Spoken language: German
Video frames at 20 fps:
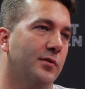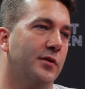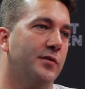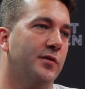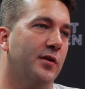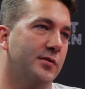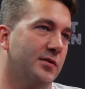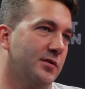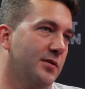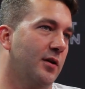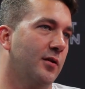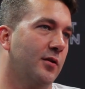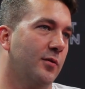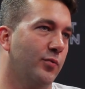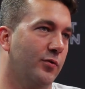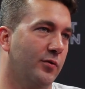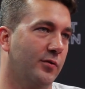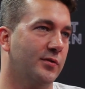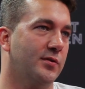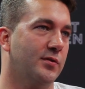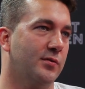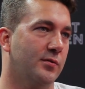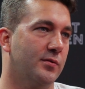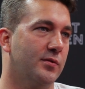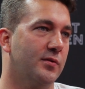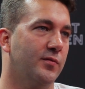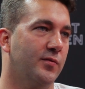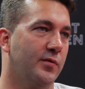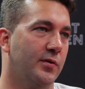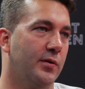internationale Produktionen
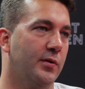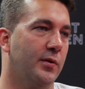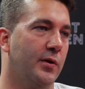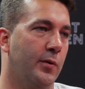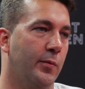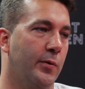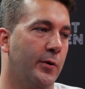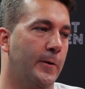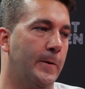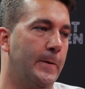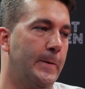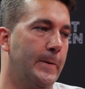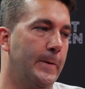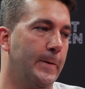zu finden. Aber